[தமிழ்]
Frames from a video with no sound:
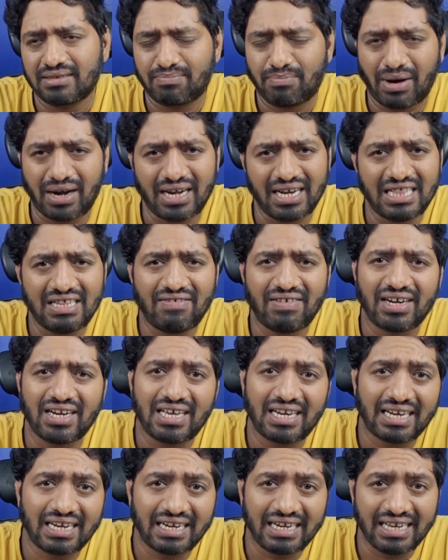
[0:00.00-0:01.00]
பண்ணது
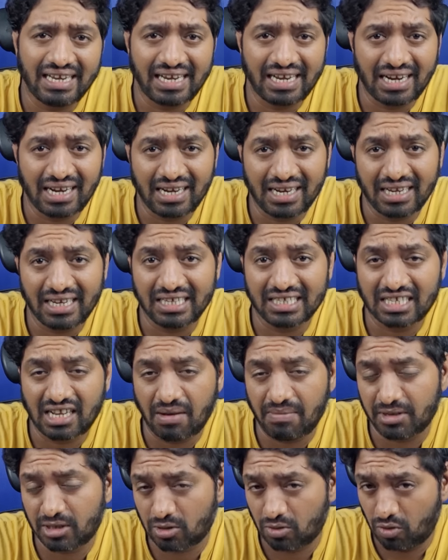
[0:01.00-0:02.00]
வேணால் ரேடிக்கல்
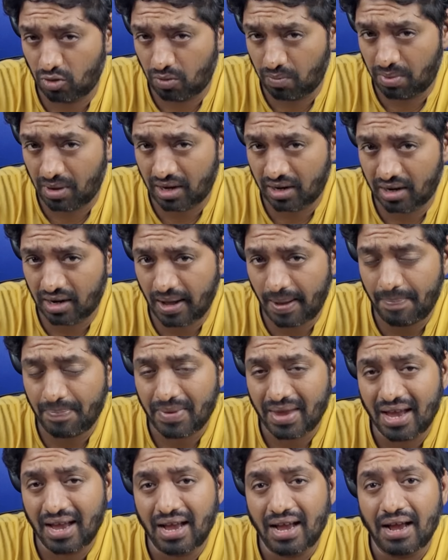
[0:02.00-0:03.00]
இஸ்லாமிஸ்ட் குரூப்பாக இருக்கலாம்
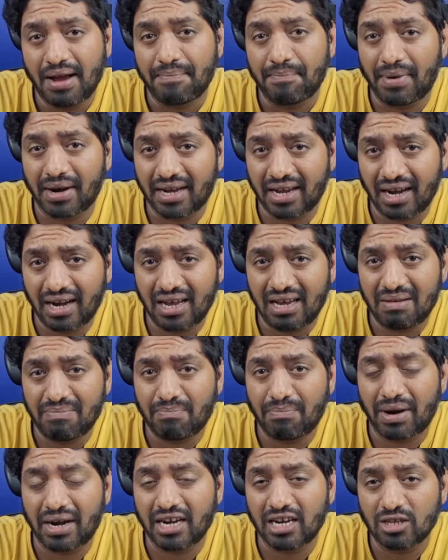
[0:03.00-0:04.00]
பட் ஆனால்
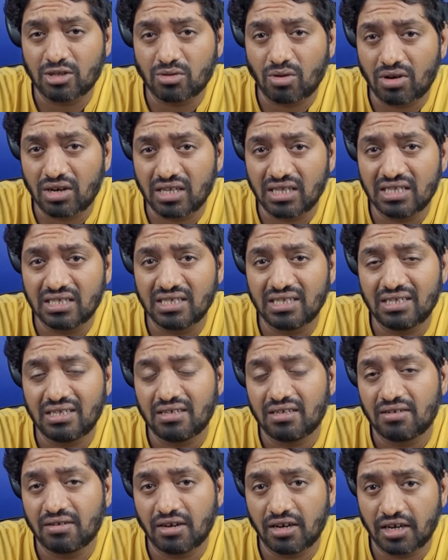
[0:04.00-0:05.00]
பண்ண சொன்னது
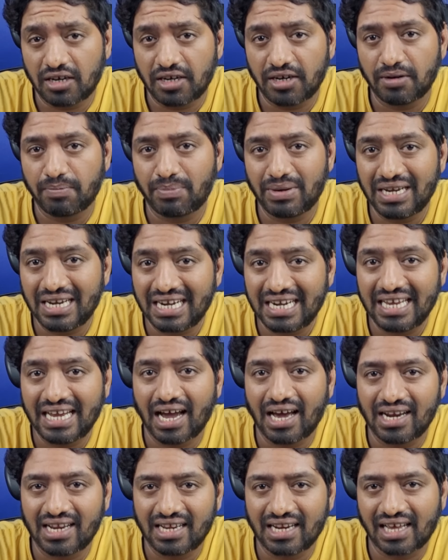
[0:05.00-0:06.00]
பின்னாடி
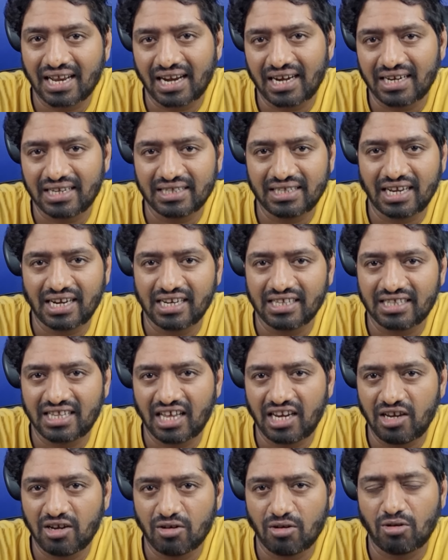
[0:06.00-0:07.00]
யார் இருக்கிறான்றது எங்களுக்கு
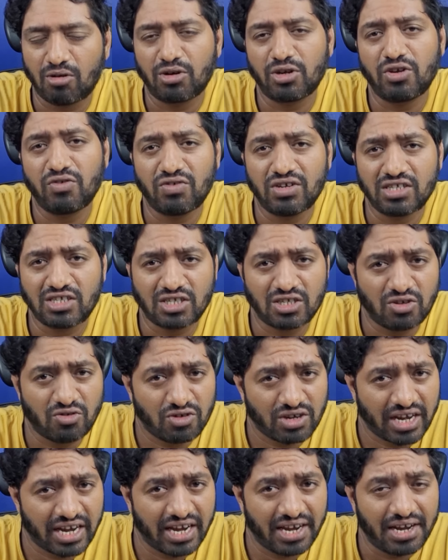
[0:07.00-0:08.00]
தெரியும் யூஎஸ்
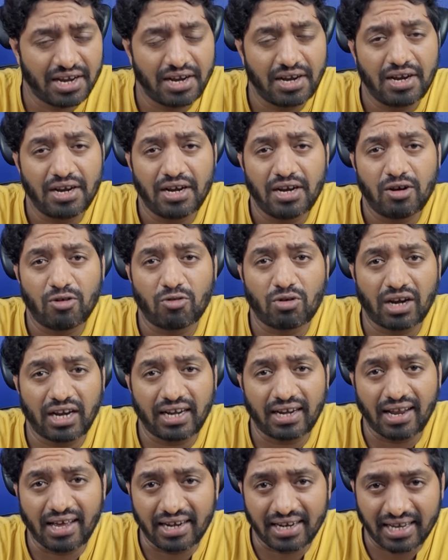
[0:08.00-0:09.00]
யூகே
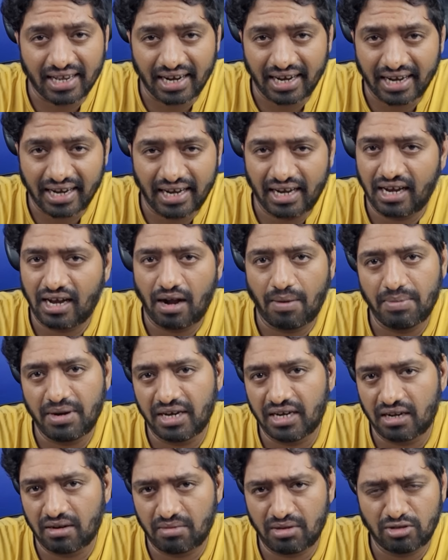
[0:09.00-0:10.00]
உக்ரைன்லாம் இருக்கிறாங்க
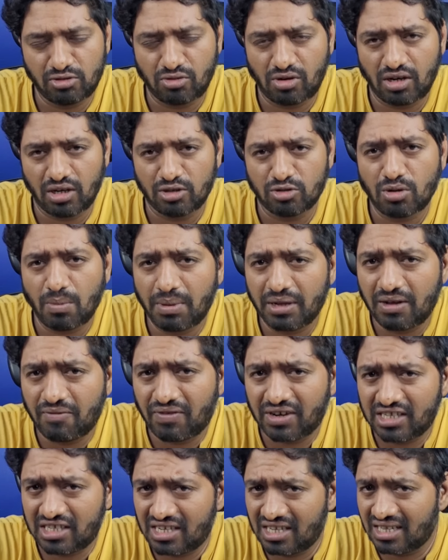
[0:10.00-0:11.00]
அப்படின்ற மாதிரி சொன்னாங்க ஸோ இப்போ இந்த
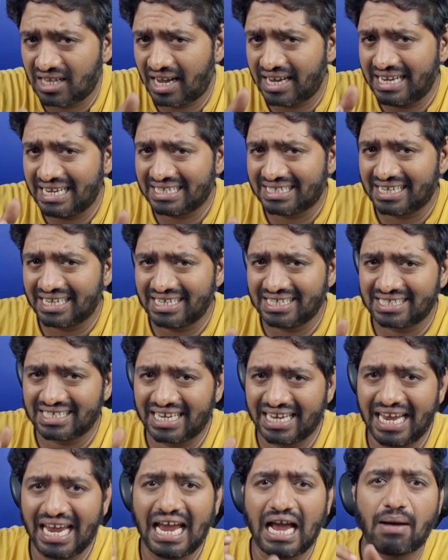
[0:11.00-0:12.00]
ஃபஸ்ட்டு இந்த
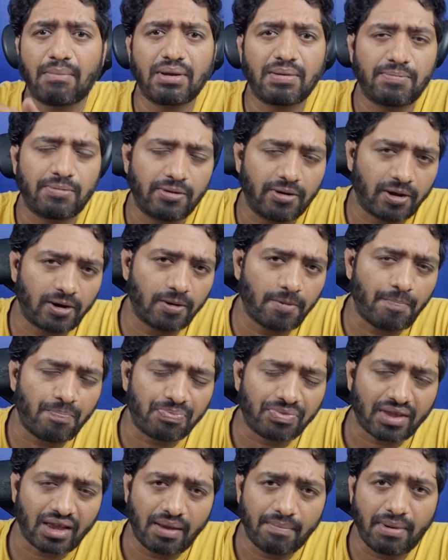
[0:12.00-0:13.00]
ஐஎஸ்ஐஎஸ்கே அமைப்பு வரணும்
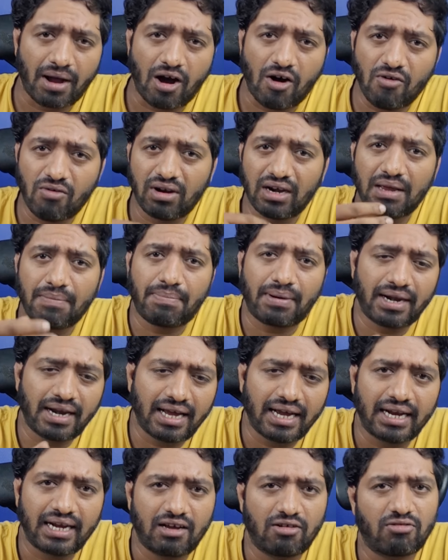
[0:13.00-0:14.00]
இப்போ அவங்களே
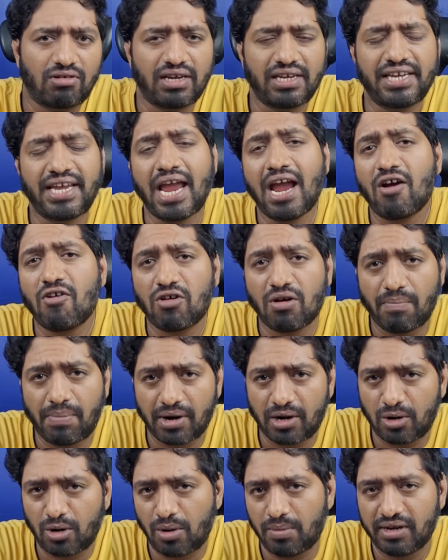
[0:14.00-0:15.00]
பண்ணாங்கன்னா கூட ஏன் அவங்க
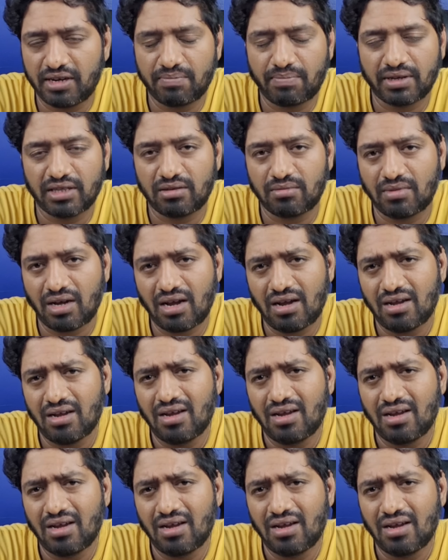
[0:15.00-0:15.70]
பண்ணணும் அப்படின்னு பார்த்தோம்னா